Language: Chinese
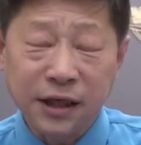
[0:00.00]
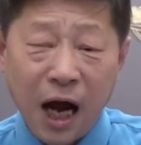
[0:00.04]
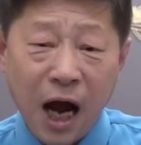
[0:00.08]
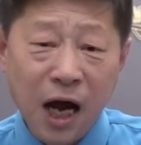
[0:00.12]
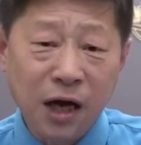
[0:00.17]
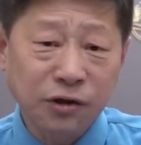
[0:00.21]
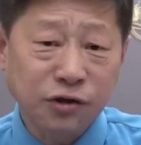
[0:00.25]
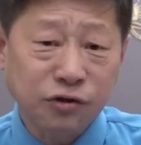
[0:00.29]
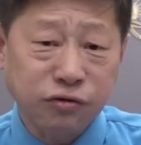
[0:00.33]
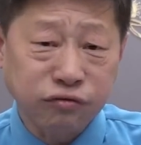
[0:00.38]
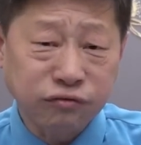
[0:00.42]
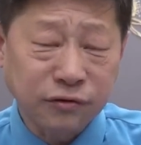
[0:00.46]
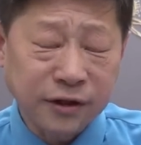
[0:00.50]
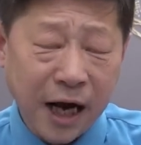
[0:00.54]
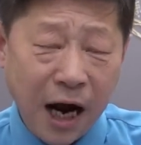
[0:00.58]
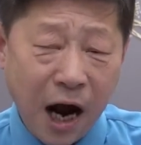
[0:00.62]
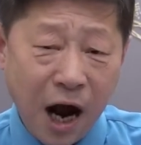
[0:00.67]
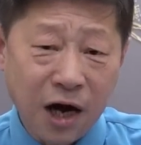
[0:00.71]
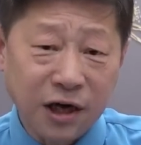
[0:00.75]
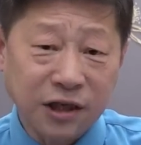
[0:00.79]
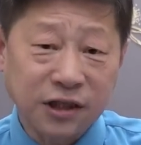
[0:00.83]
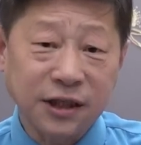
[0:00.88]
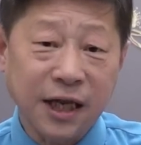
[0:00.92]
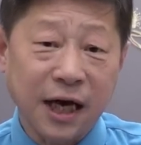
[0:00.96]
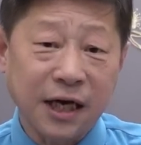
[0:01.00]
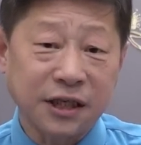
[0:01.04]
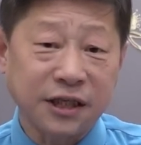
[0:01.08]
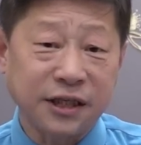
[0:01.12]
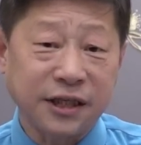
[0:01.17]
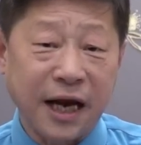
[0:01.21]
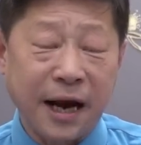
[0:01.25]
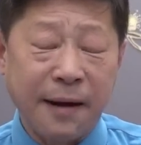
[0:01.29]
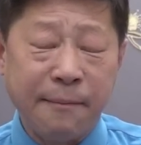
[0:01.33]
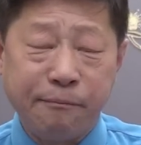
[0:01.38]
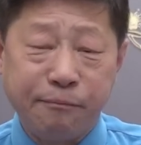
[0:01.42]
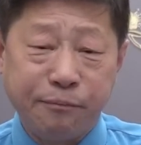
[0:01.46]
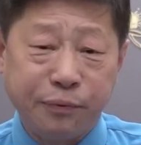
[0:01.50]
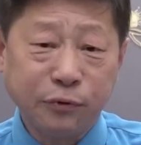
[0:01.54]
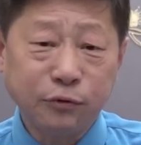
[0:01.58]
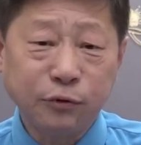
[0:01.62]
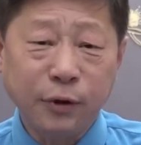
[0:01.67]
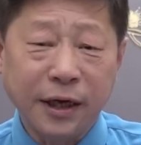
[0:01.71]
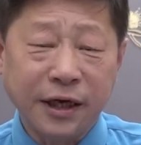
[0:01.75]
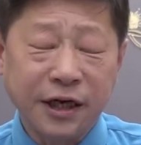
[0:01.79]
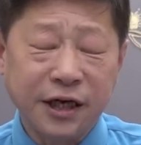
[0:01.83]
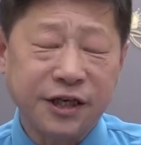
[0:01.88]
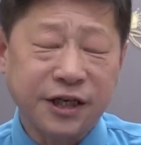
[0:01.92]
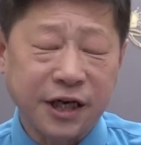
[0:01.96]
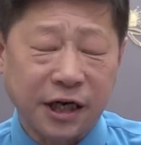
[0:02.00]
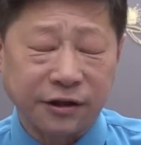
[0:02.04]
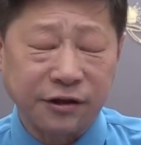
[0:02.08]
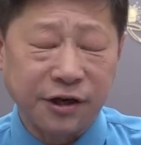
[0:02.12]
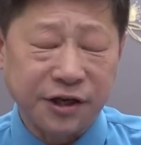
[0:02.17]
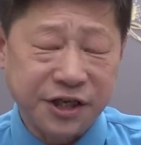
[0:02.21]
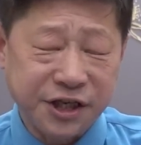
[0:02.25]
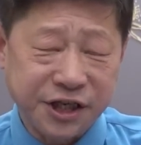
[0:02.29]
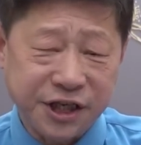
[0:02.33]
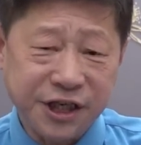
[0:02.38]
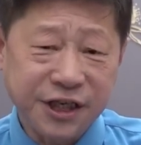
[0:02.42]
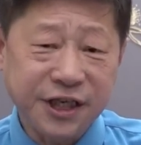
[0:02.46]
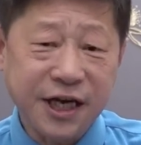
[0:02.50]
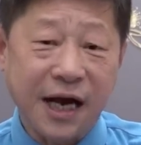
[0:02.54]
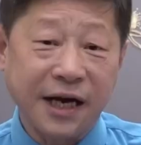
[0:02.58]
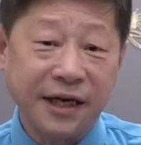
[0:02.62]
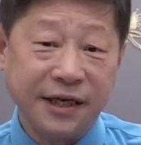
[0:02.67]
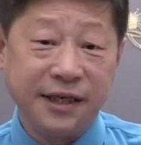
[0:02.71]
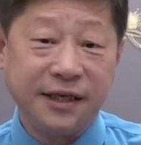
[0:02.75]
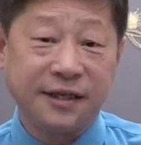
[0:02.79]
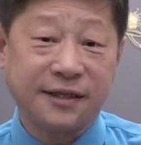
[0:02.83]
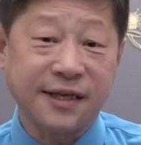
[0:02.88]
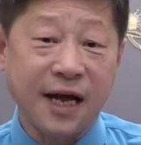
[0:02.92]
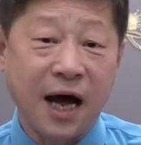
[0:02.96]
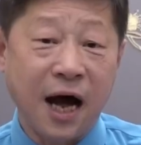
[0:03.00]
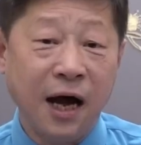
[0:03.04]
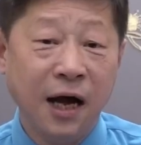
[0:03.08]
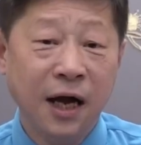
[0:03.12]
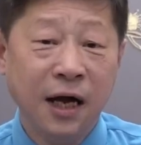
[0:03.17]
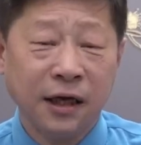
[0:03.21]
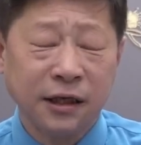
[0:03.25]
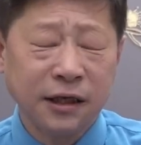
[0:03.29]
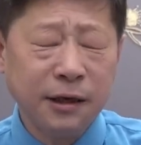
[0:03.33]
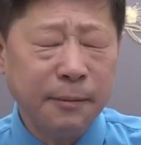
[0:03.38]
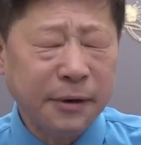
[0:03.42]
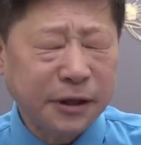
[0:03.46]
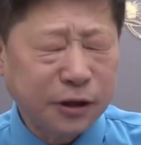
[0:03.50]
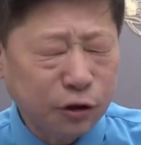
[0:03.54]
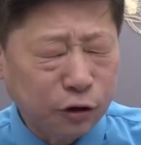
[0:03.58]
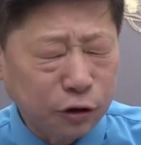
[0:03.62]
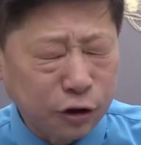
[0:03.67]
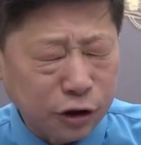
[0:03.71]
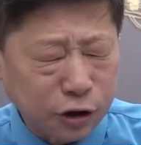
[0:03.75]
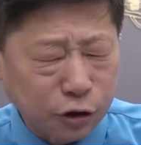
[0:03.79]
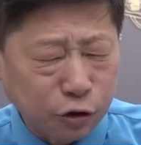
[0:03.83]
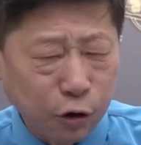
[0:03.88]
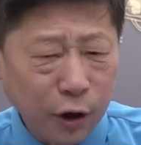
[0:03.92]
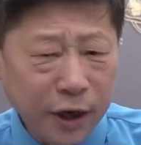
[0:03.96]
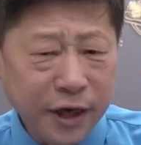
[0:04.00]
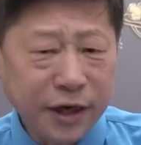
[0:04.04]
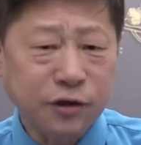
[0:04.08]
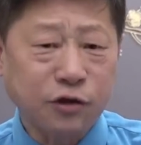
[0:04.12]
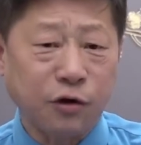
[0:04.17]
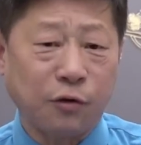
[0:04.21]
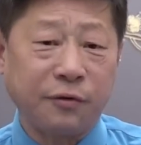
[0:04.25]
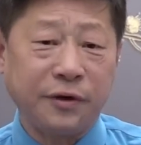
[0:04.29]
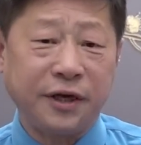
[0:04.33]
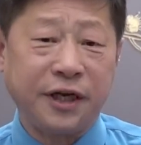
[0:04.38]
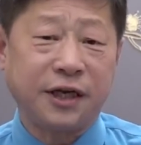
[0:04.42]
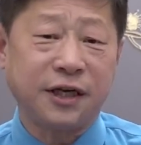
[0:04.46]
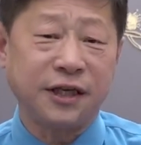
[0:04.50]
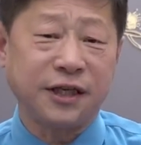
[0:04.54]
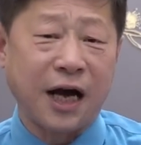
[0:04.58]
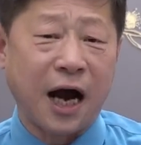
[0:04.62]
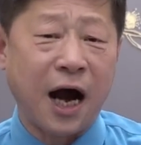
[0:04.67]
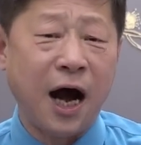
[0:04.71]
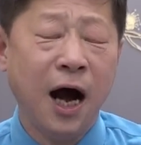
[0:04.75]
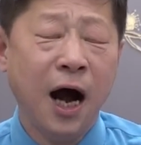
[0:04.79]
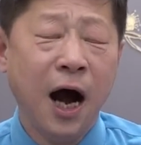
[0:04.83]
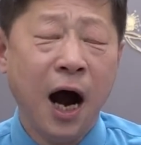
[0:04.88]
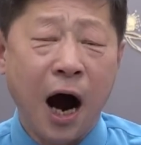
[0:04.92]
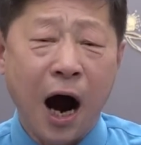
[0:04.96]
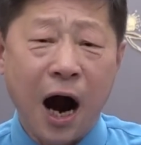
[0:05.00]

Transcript: 当初在二十大之前，不断的讲的西夏礼尚，那么就是推崇李克强。